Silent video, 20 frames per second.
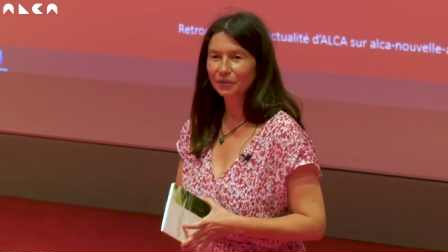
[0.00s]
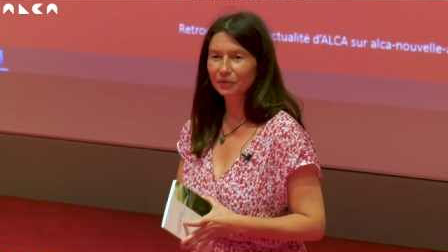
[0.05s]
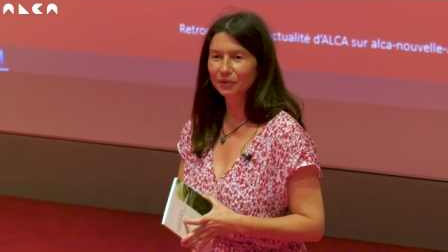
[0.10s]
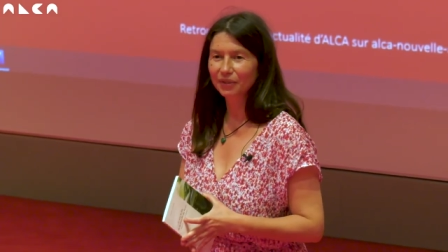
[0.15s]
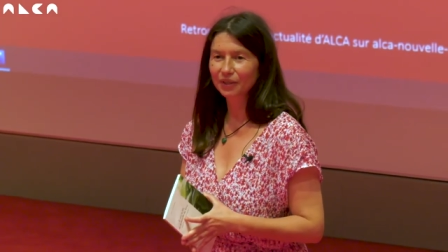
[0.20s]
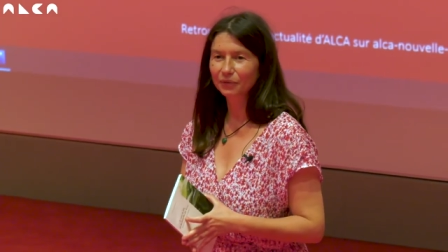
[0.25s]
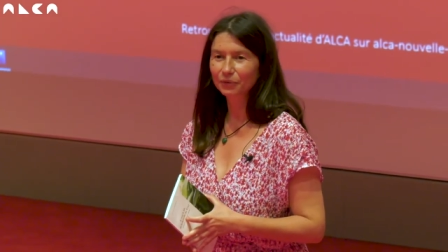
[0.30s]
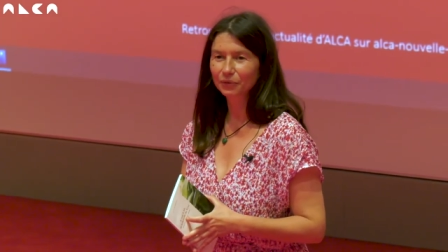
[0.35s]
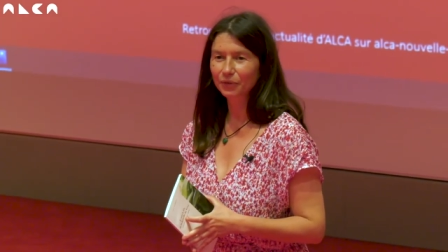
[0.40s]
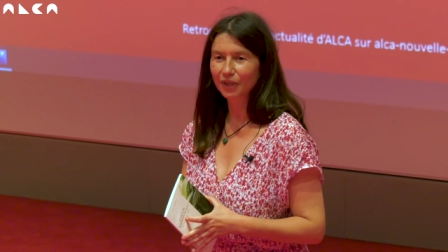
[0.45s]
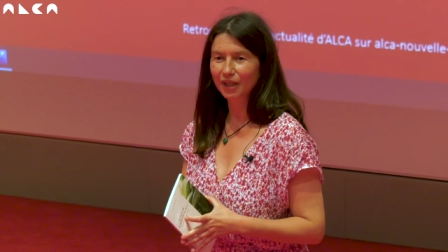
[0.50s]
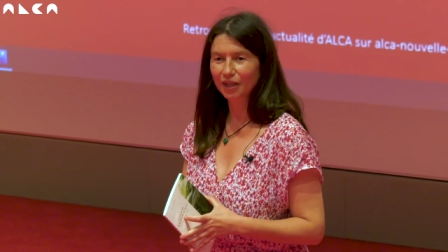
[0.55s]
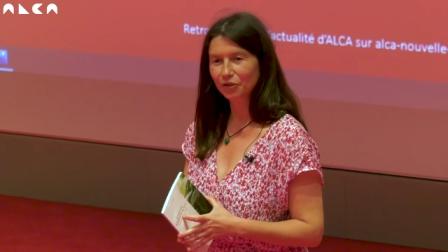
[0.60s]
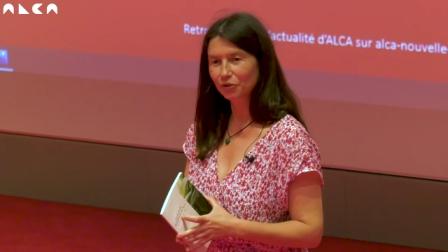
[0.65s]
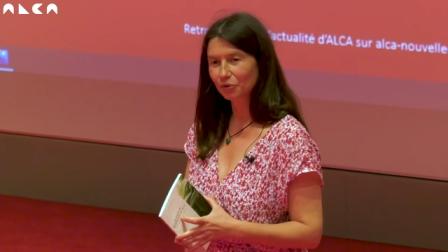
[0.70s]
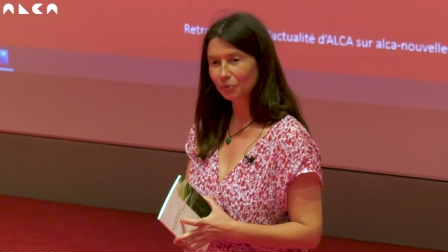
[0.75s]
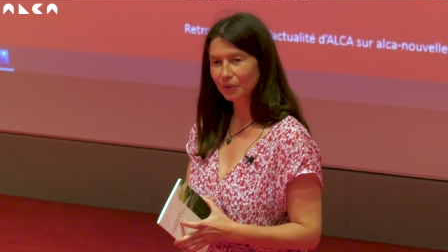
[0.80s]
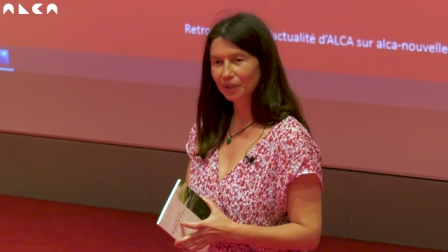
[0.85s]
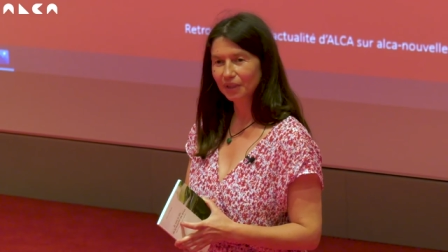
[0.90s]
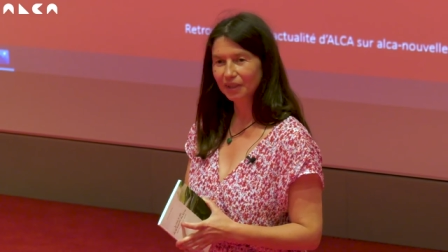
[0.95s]
on, l'a
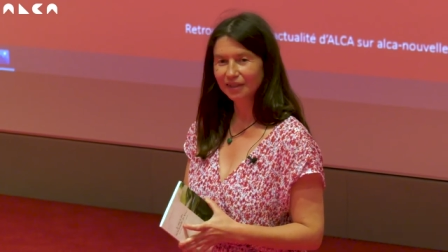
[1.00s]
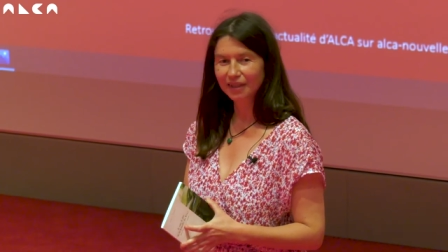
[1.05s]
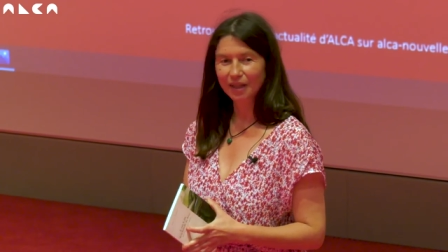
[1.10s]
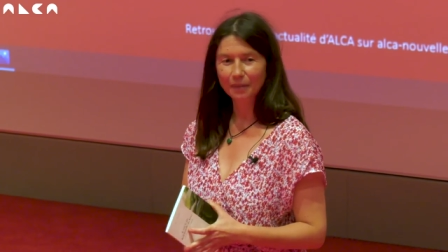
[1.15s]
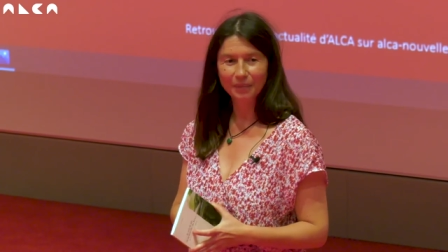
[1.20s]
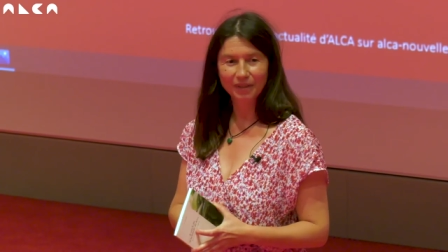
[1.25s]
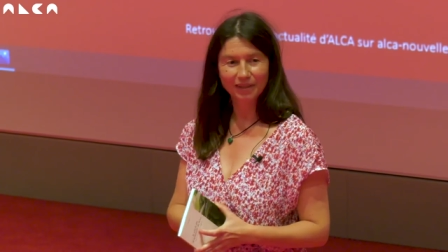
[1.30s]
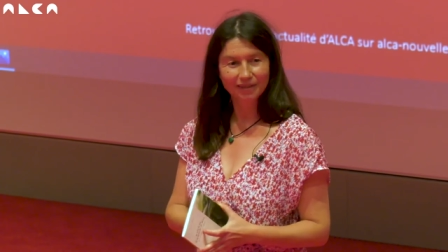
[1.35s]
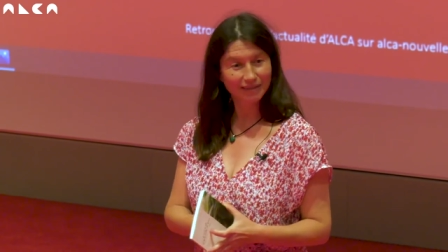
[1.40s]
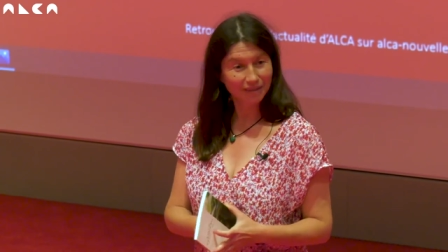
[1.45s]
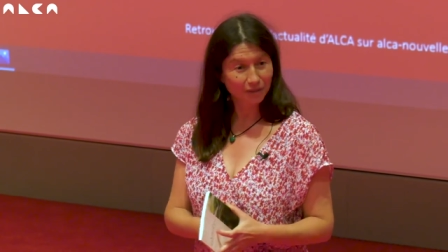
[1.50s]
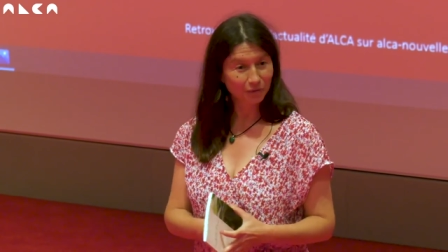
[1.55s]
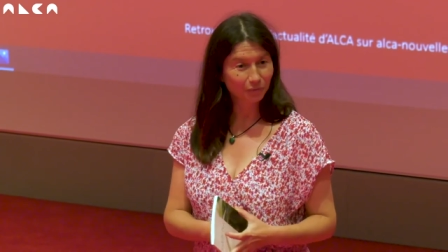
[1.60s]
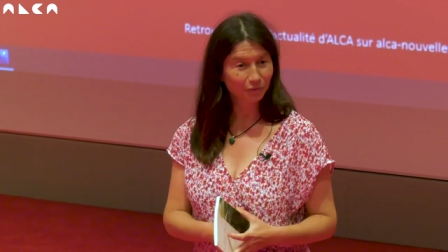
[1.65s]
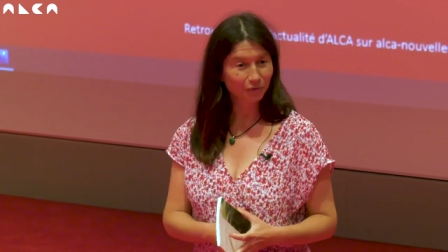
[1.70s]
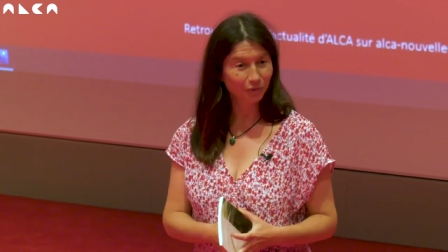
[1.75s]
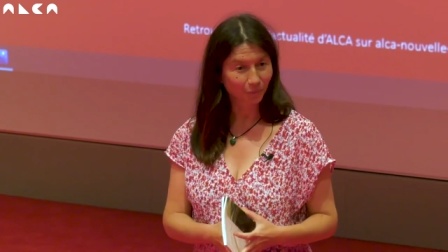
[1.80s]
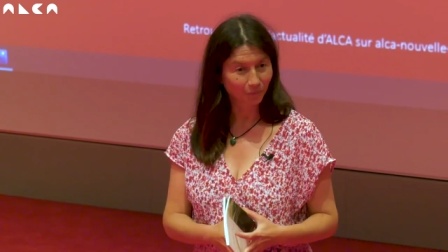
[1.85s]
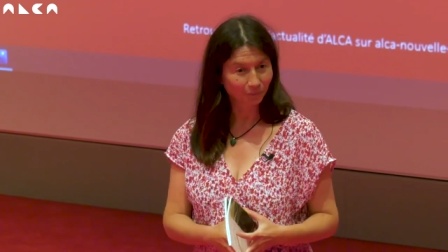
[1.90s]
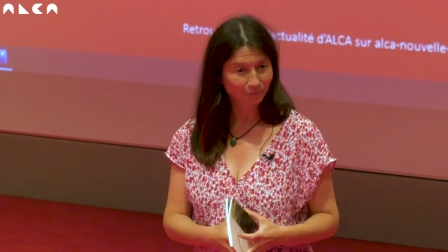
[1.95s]
joué il n'y a pas si
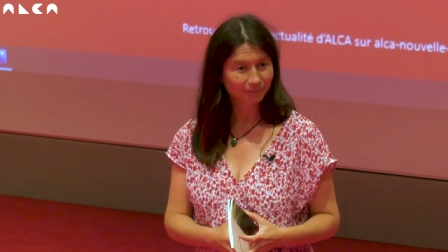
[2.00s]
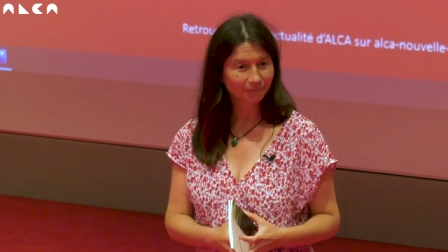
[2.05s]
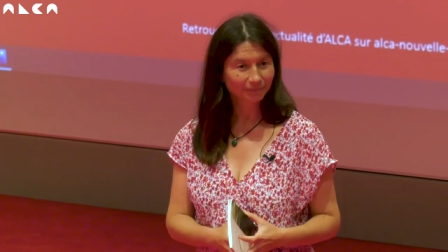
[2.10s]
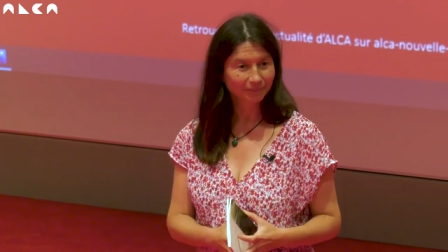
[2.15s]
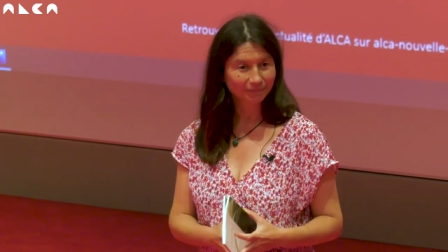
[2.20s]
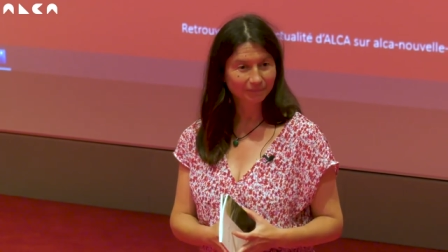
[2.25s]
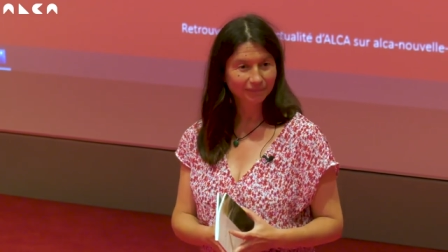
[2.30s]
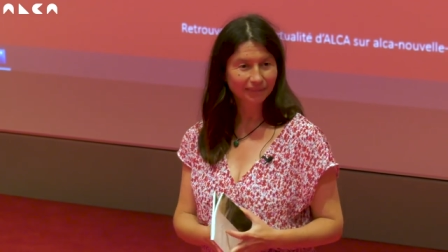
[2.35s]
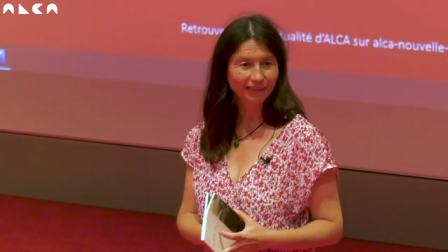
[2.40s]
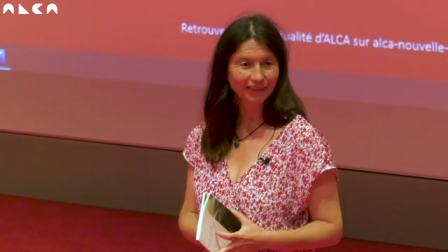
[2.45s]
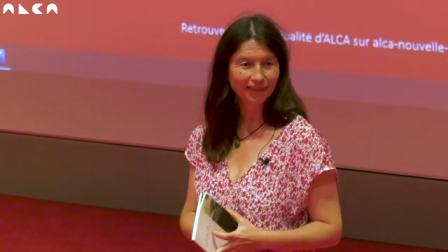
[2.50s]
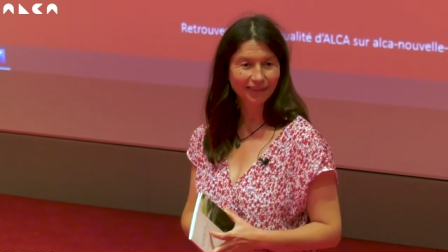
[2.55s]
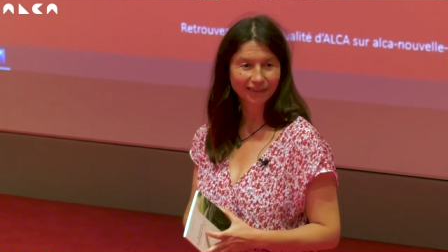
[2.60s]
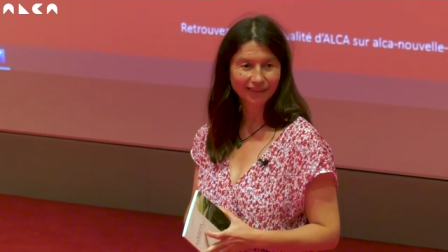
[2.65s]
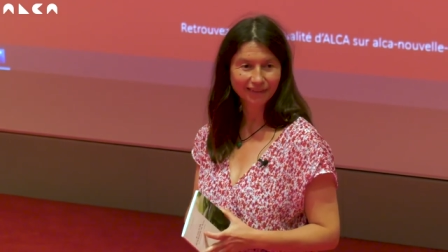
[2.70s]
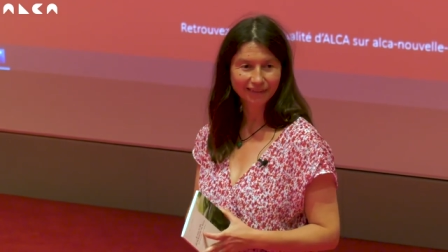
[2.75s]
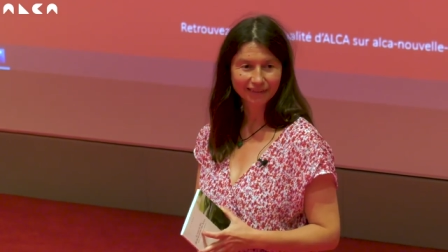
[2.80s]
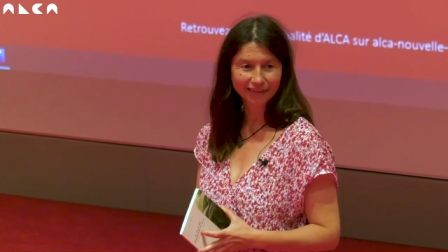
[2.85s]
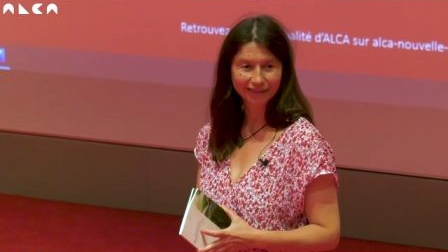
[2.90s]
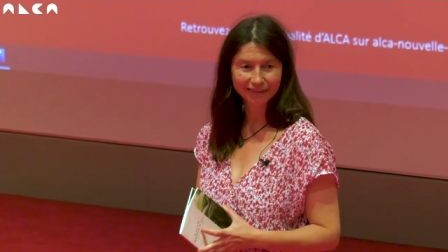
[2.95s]
longtemps, il y
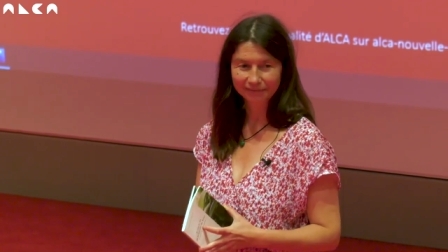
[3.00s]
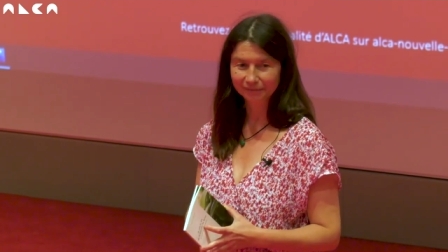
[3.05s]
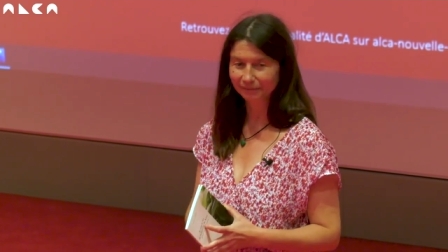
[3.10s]
a,